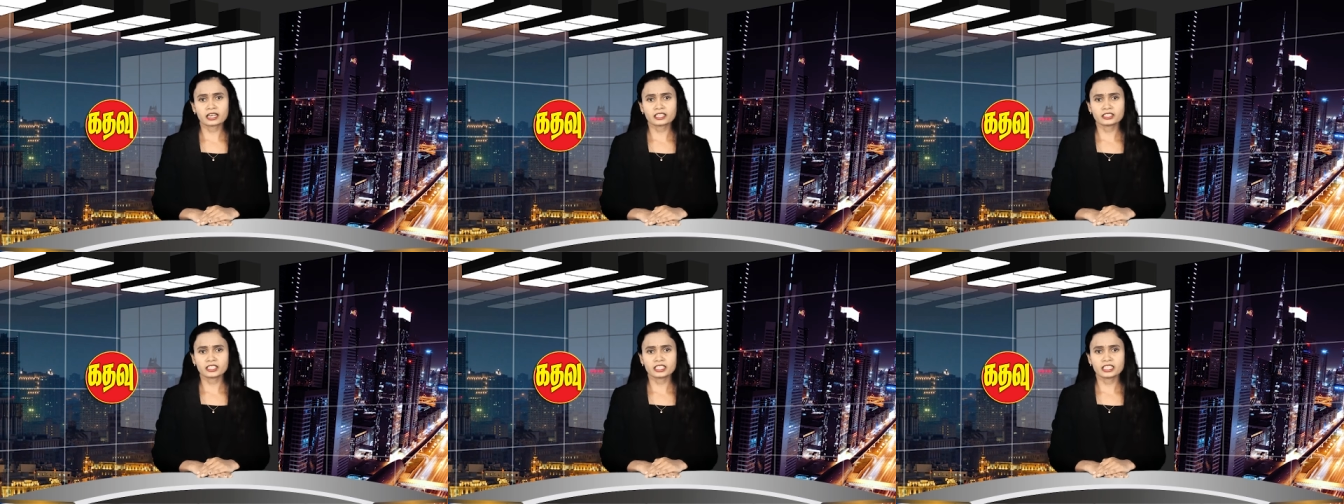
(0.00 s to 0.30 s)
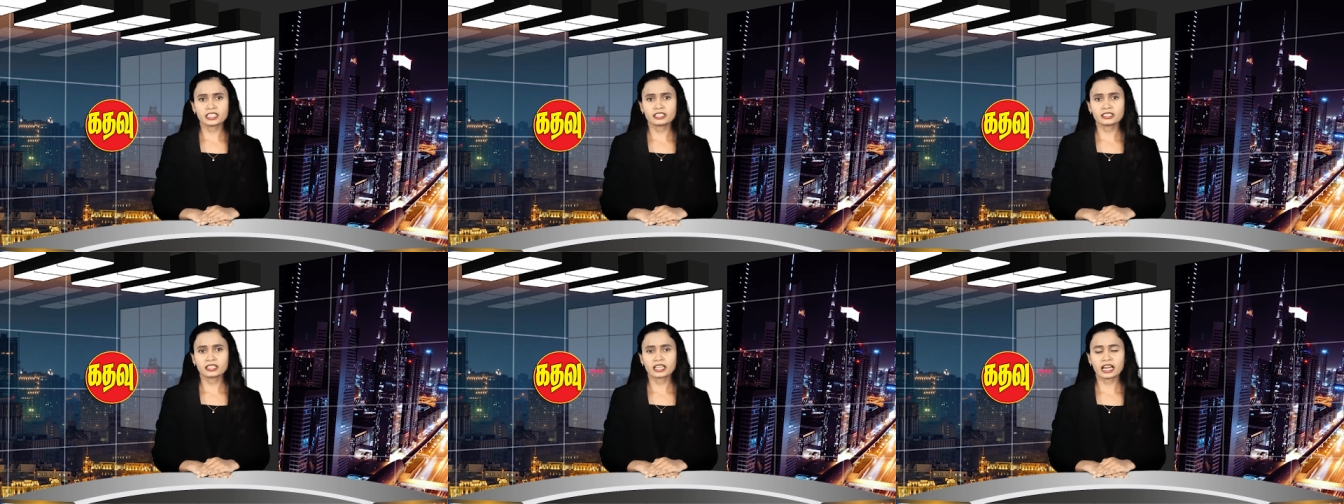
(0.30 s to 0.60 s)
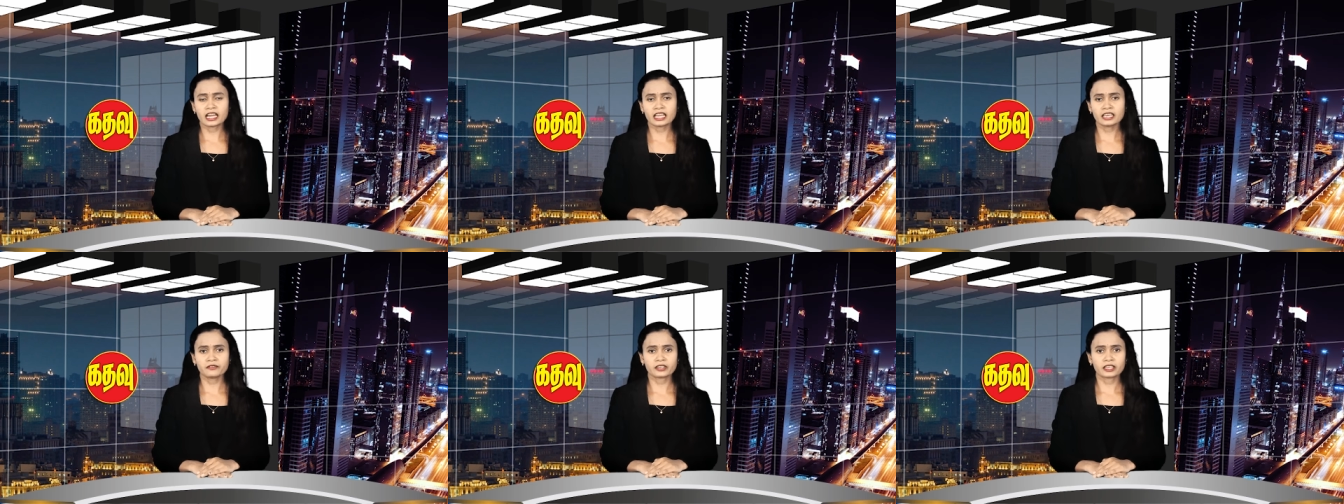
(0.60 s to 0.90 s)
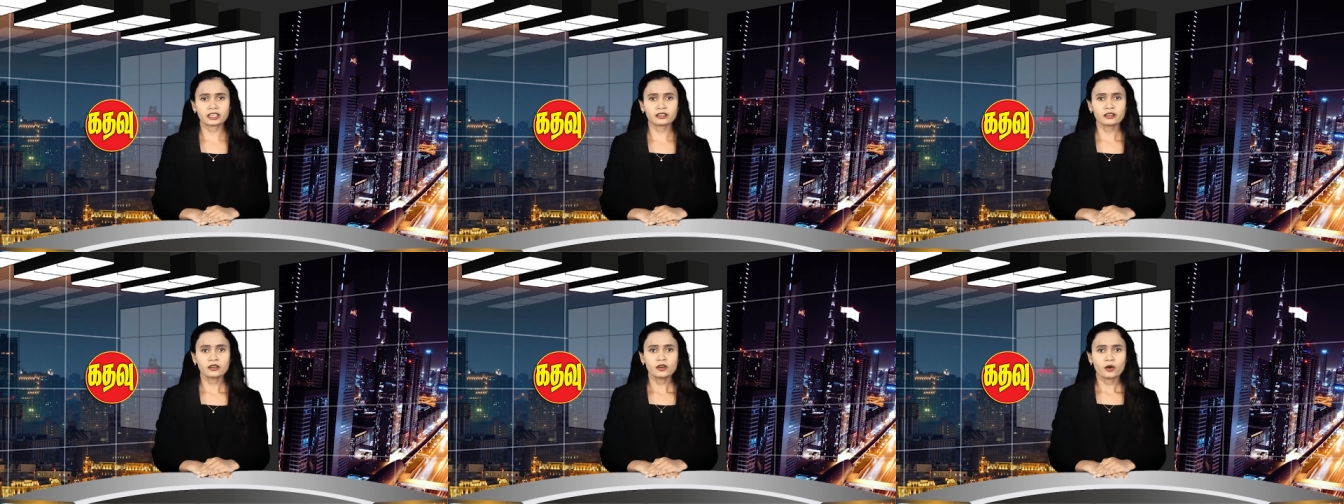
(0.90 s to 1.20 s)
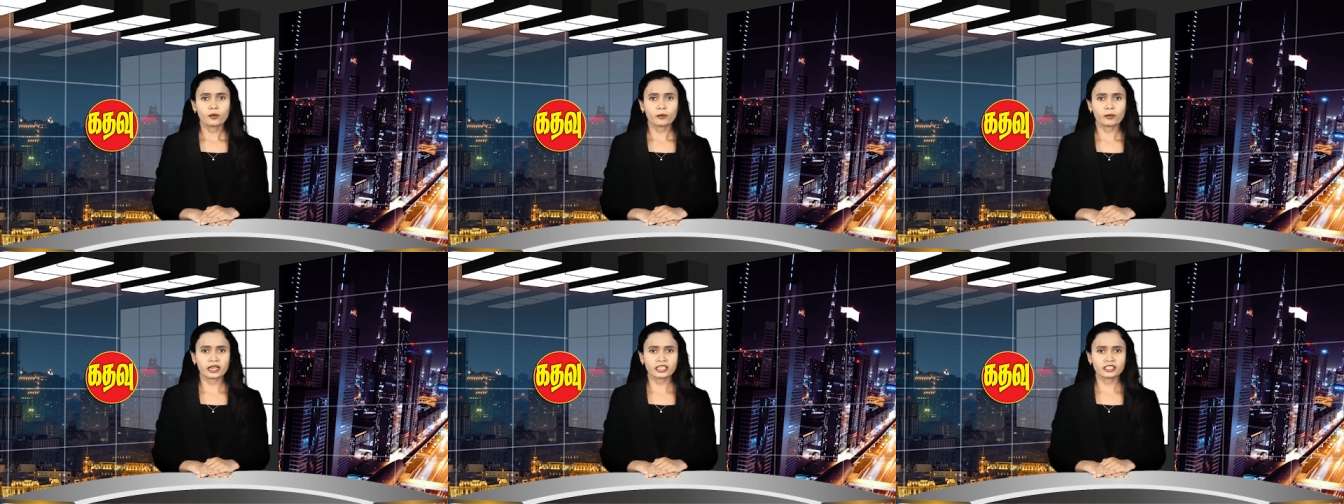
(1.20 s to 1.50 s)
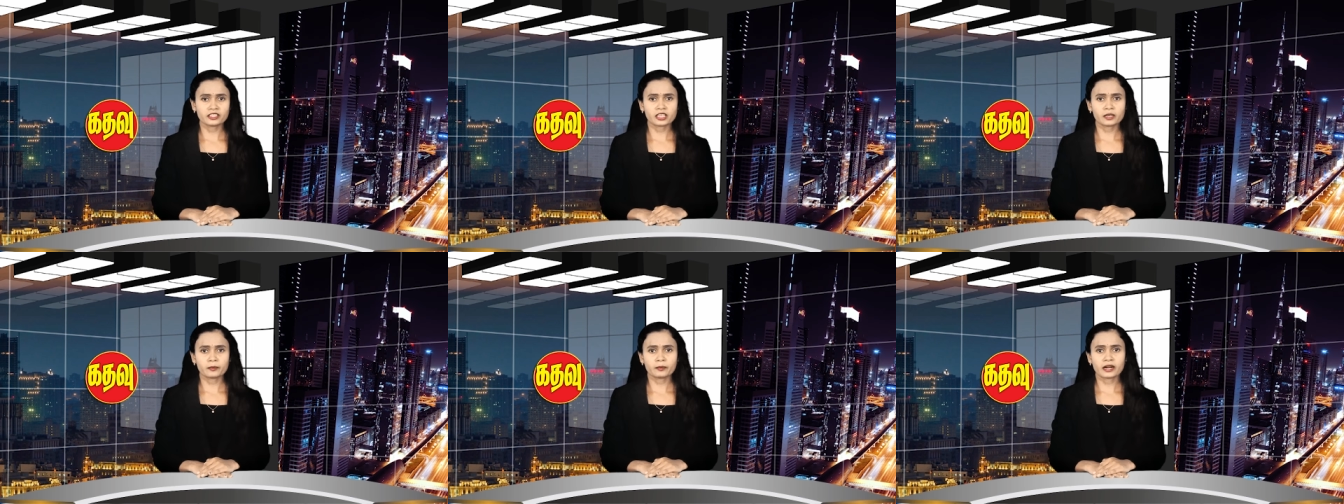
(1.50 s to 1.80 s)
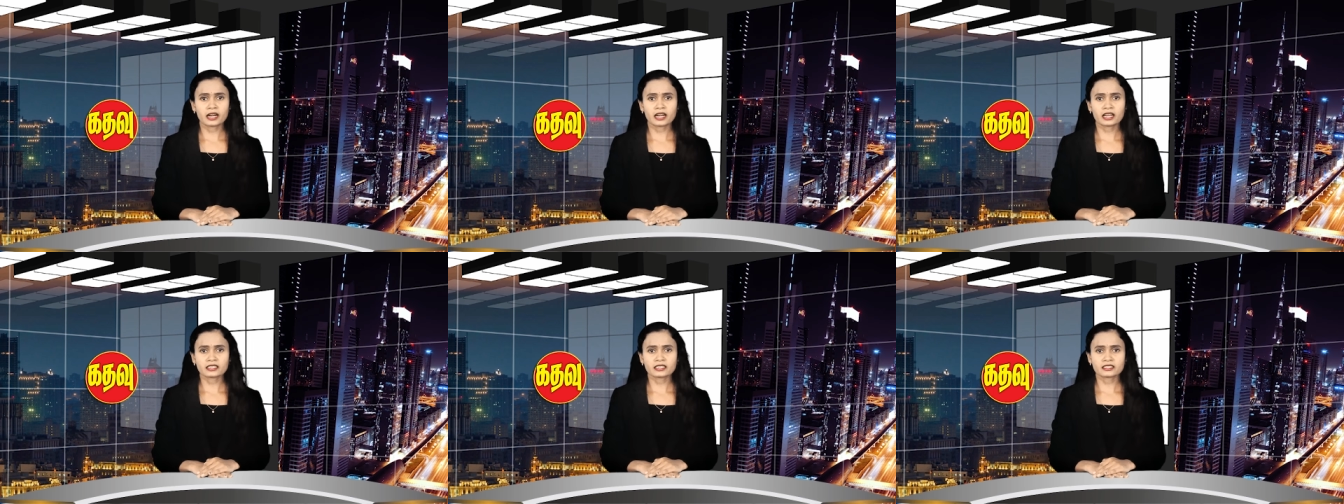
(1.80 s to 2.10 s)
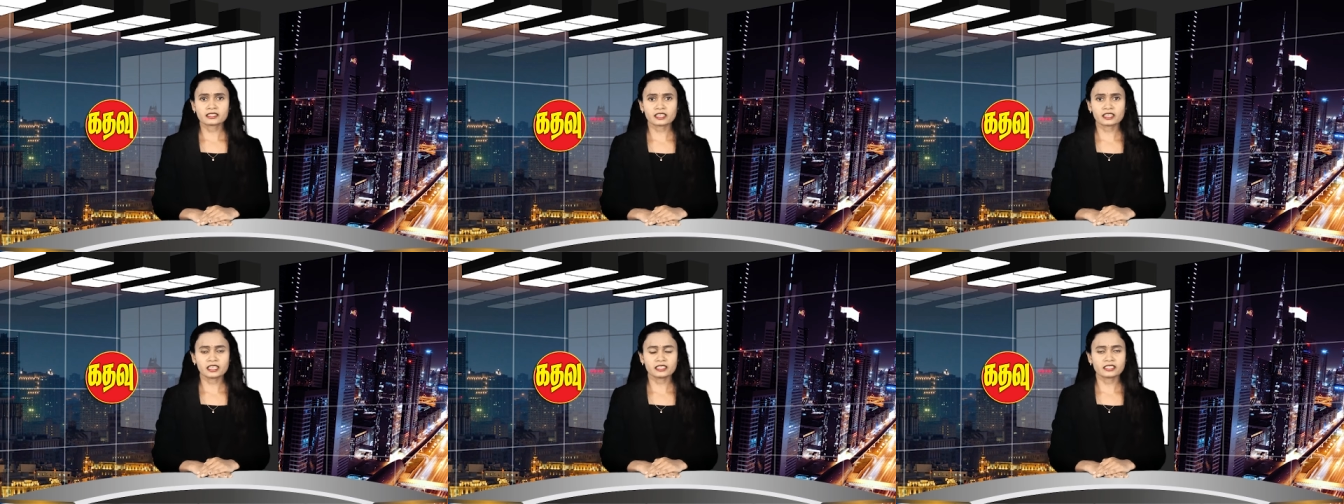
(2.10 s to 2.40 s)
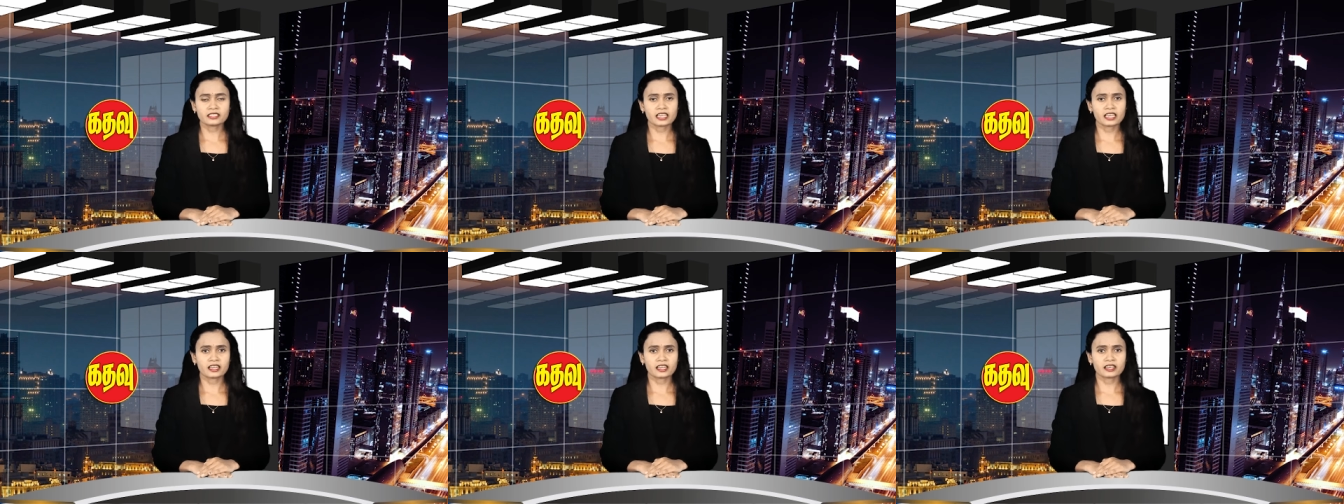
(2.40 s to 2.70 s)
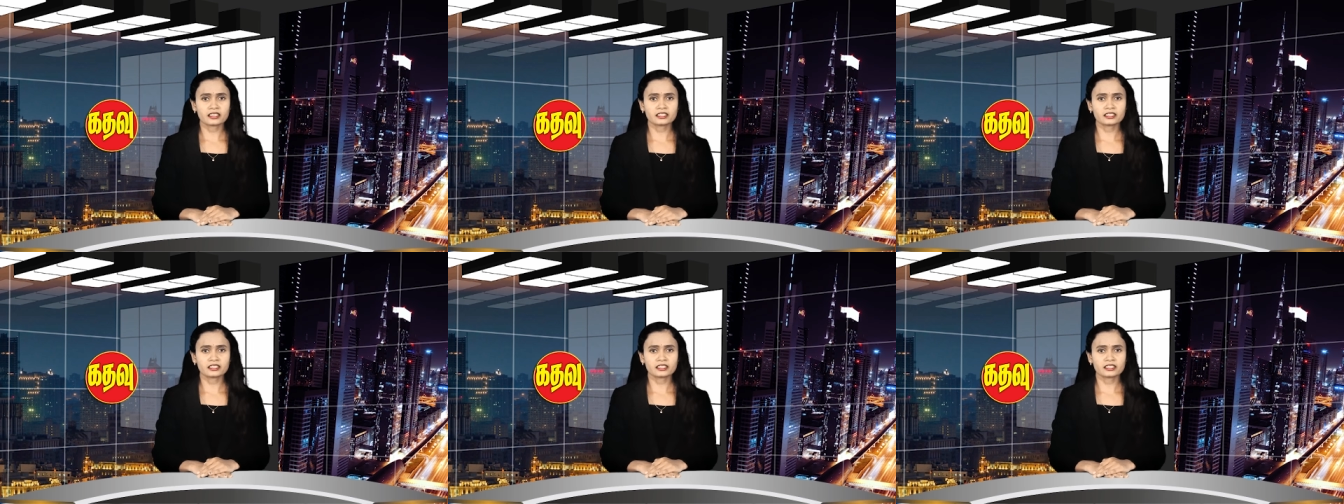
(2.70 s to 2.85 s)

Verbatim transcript: கட்சியின் தலைவர் மைத்ரிபால சிறிசேனா